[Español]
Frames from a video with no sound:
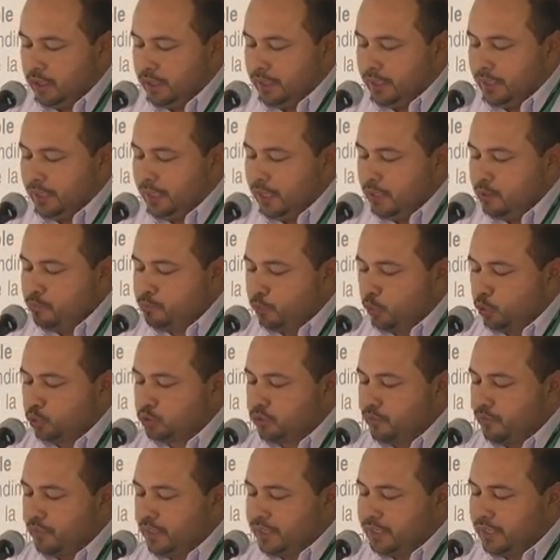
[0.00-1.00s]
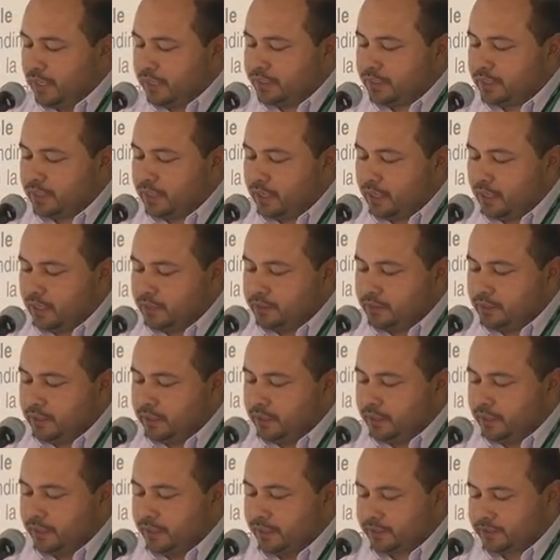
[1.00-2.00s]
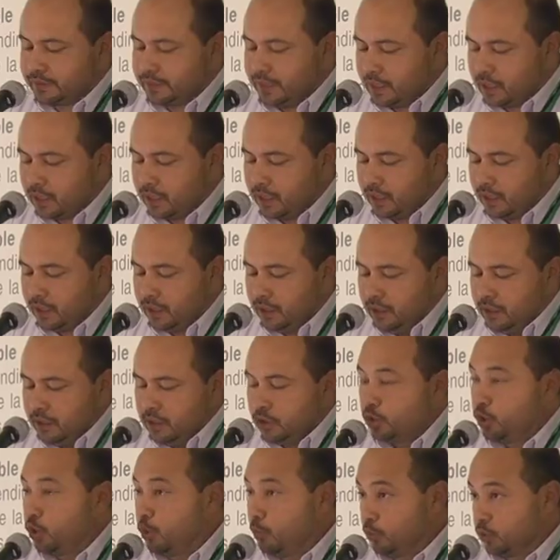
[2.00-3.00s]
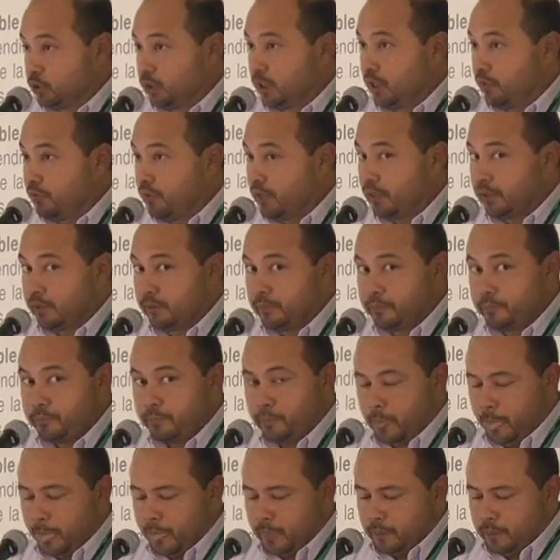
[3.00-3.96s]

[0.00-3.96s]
y la imposibilidad que hay de ejercerla como se debiere.